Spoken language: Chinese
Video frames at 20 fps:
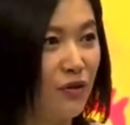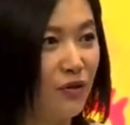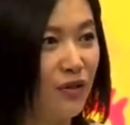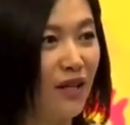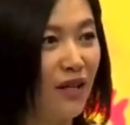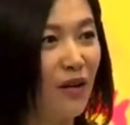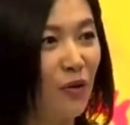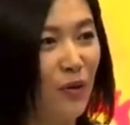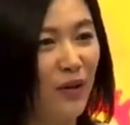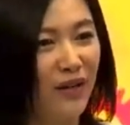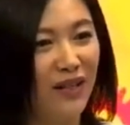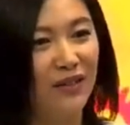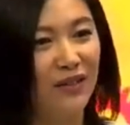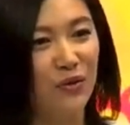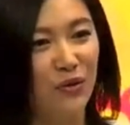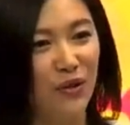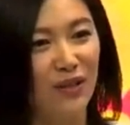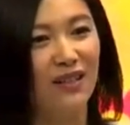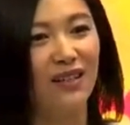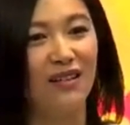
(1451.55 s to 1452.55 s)
就是会
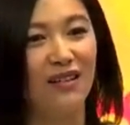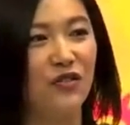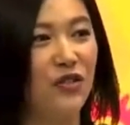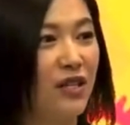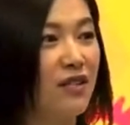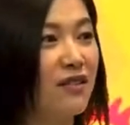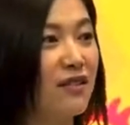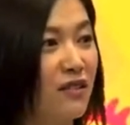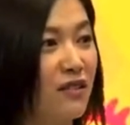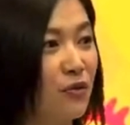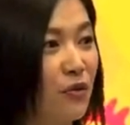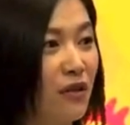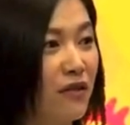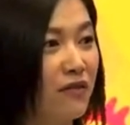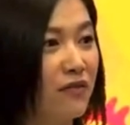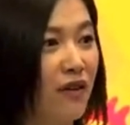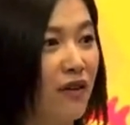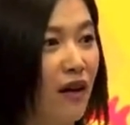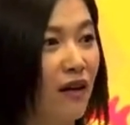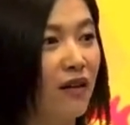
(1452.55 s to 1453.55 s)
觉得很珍惜
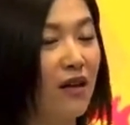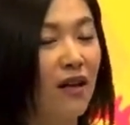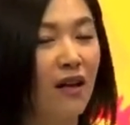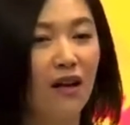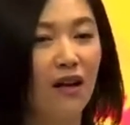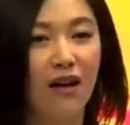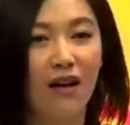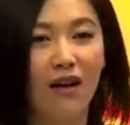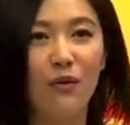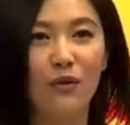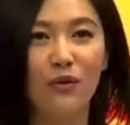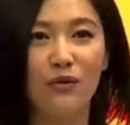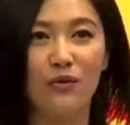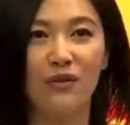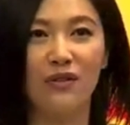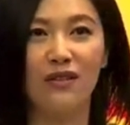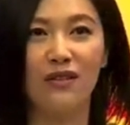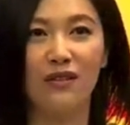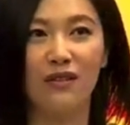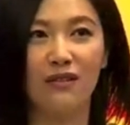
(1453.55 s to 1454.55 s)
对方那我
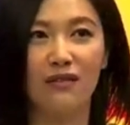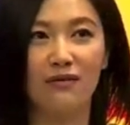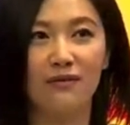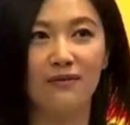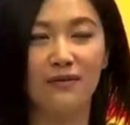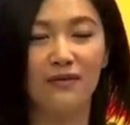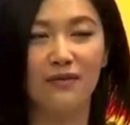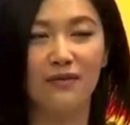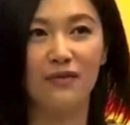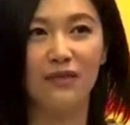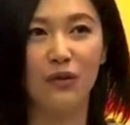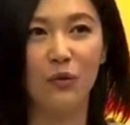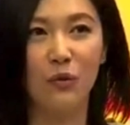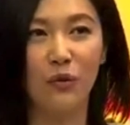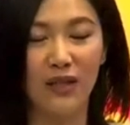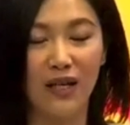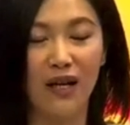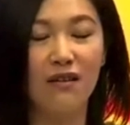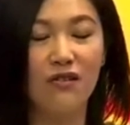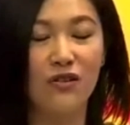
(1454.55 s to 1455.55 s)
觉得，
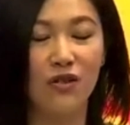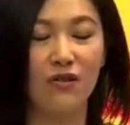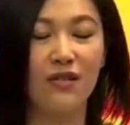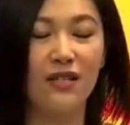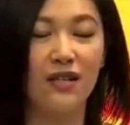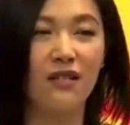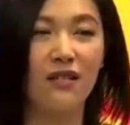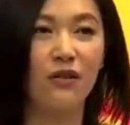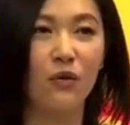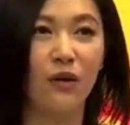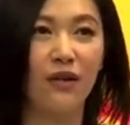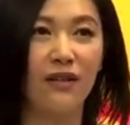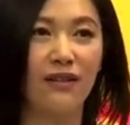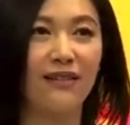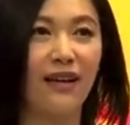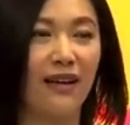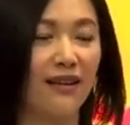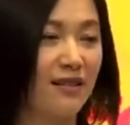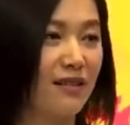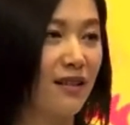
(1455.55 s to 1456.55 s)
我当然首先是我
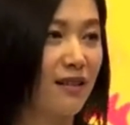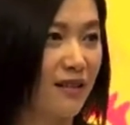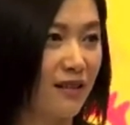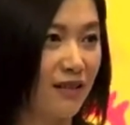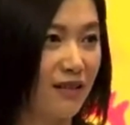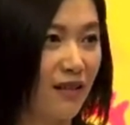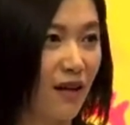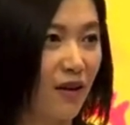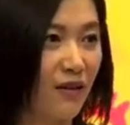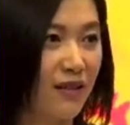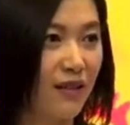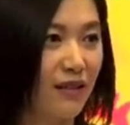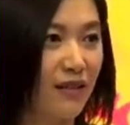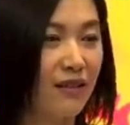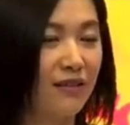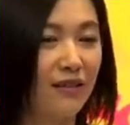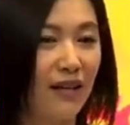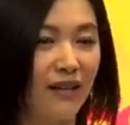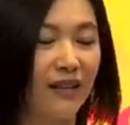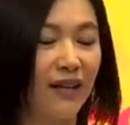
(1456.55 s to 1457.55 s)
很感谢那个导
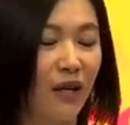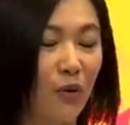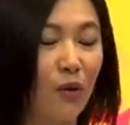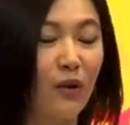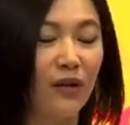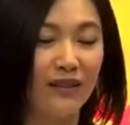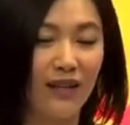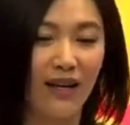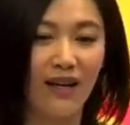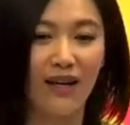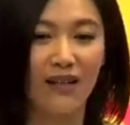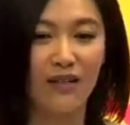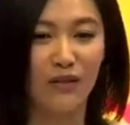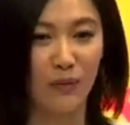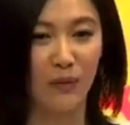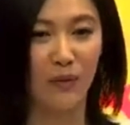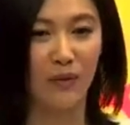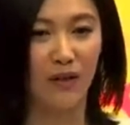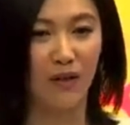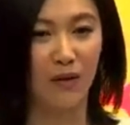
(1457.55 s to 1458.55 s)
演，他给我带来
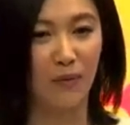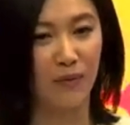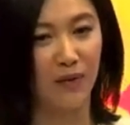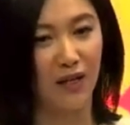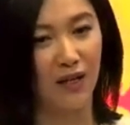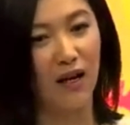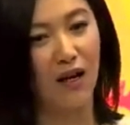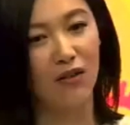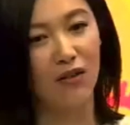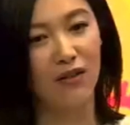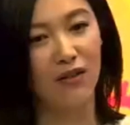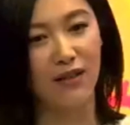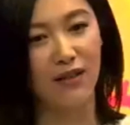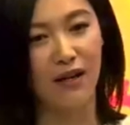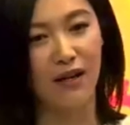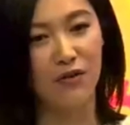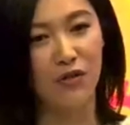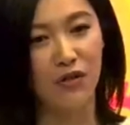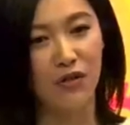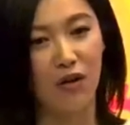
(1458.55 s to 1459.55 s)
这么很美好的
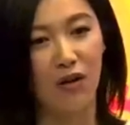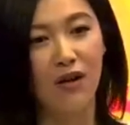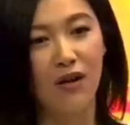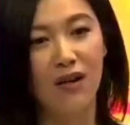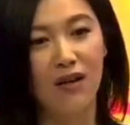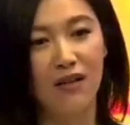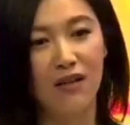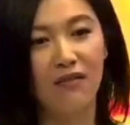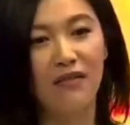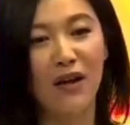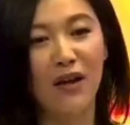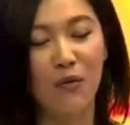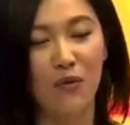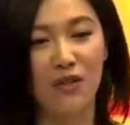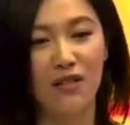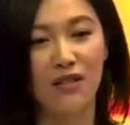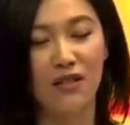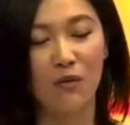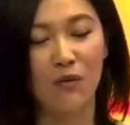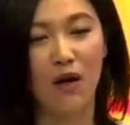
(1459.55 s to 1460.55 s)
感受。另外，
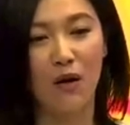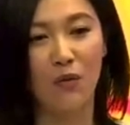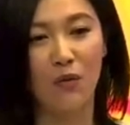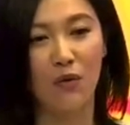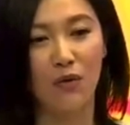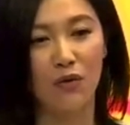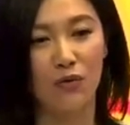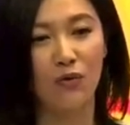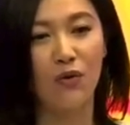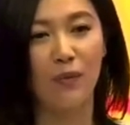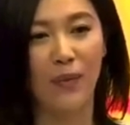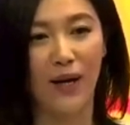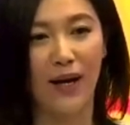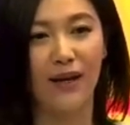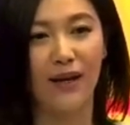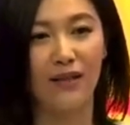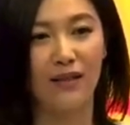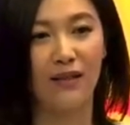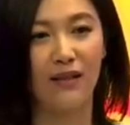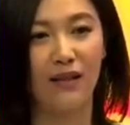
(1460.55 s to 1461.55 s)
我希望我如果
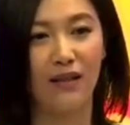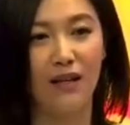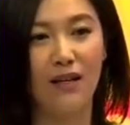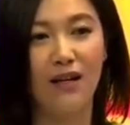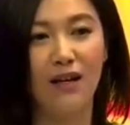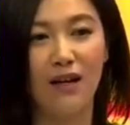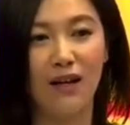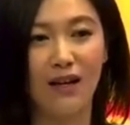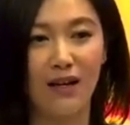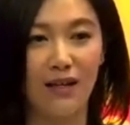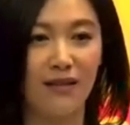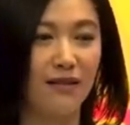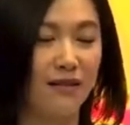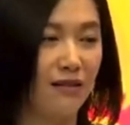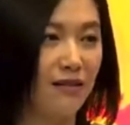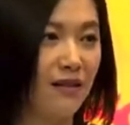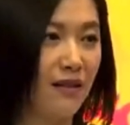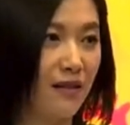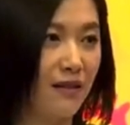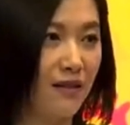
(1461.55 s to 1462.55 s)
拍一个爱情
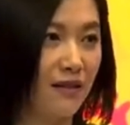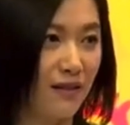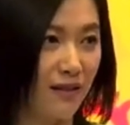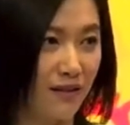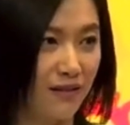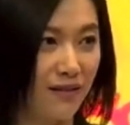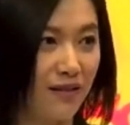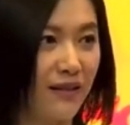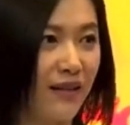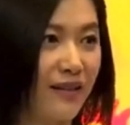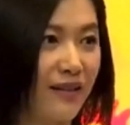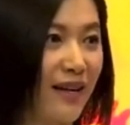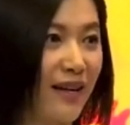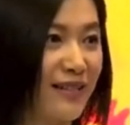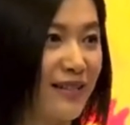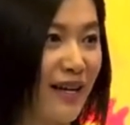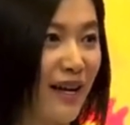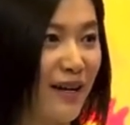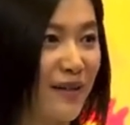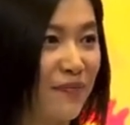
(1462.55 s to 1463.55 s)
的电影，也能给大
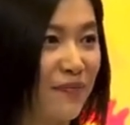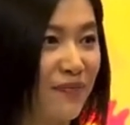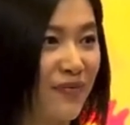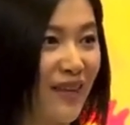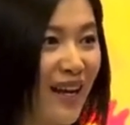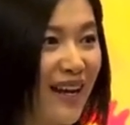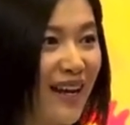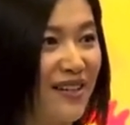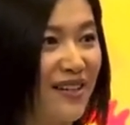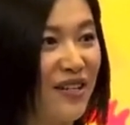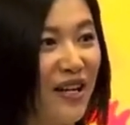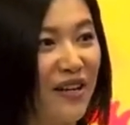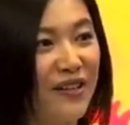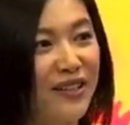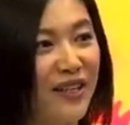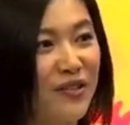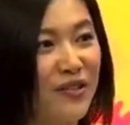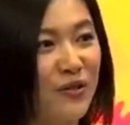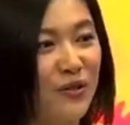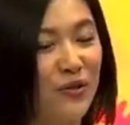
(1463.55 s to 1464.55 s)
家带来这样
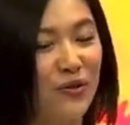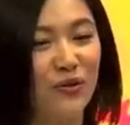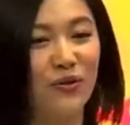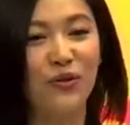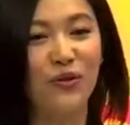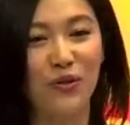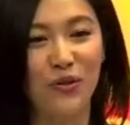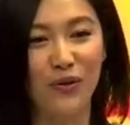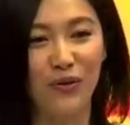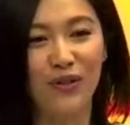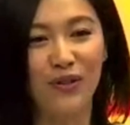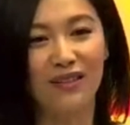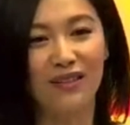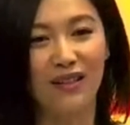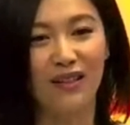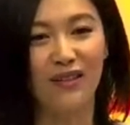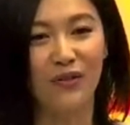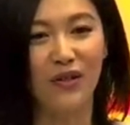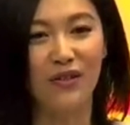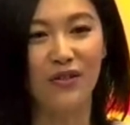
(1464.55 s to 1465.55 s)
感受。就是你出了
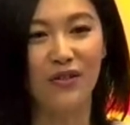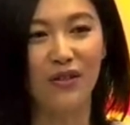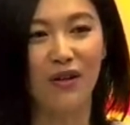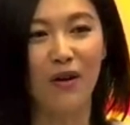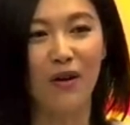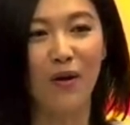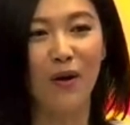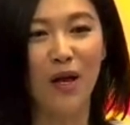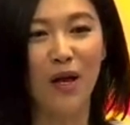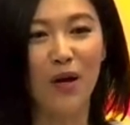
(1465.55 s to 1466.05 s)
电影院之后，